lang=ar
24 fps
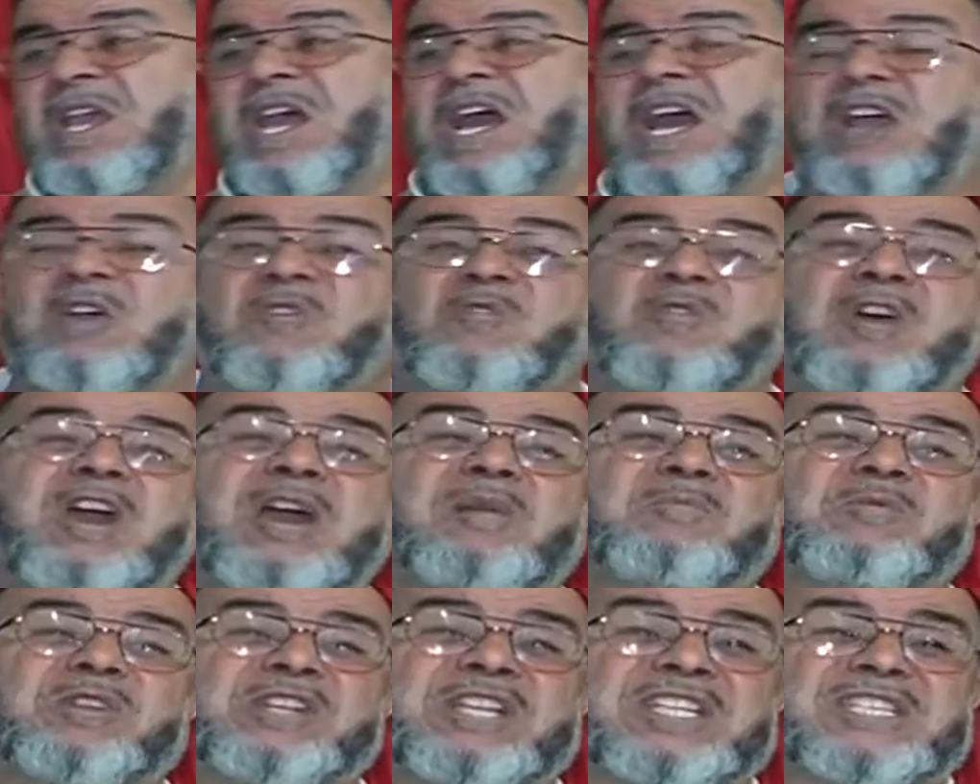
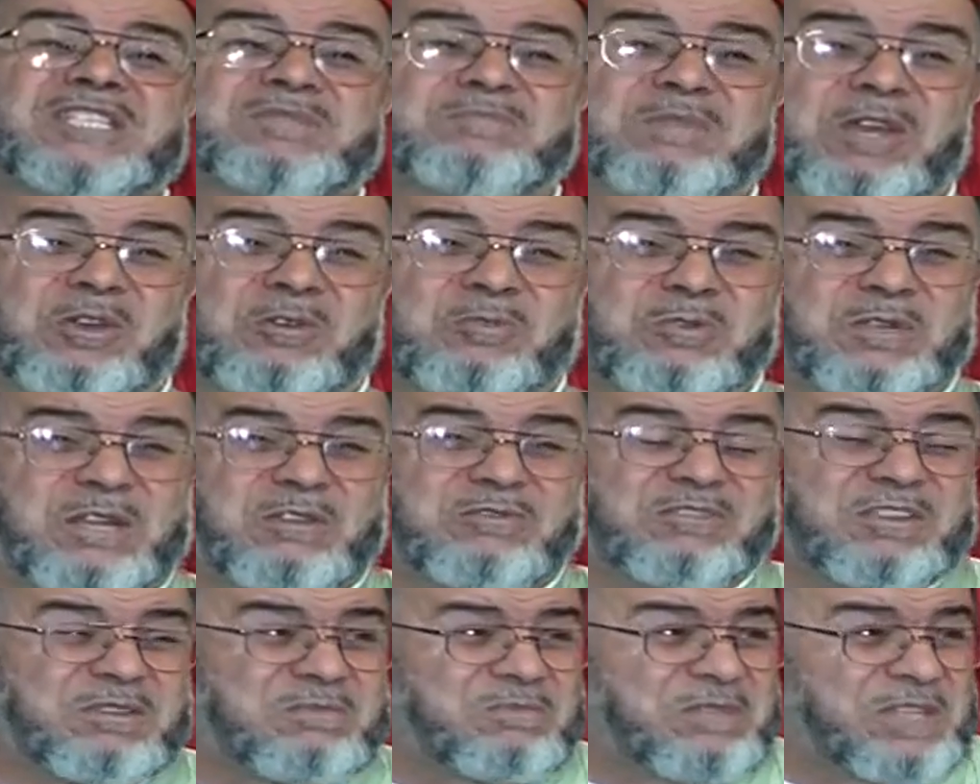أقوام يسبحون
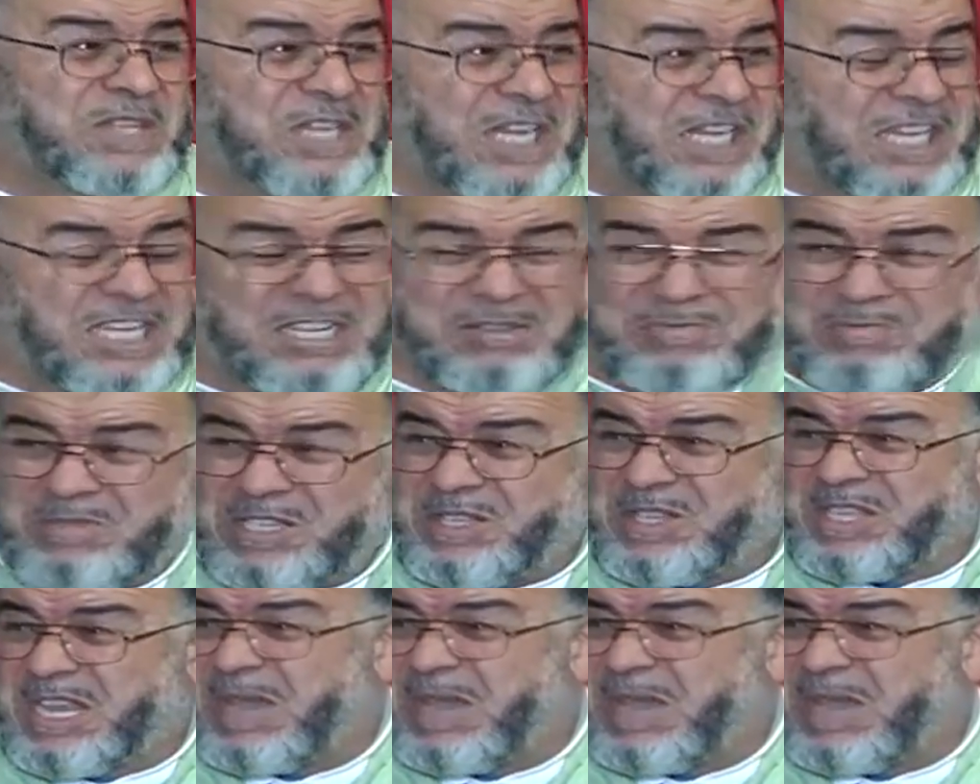في برك من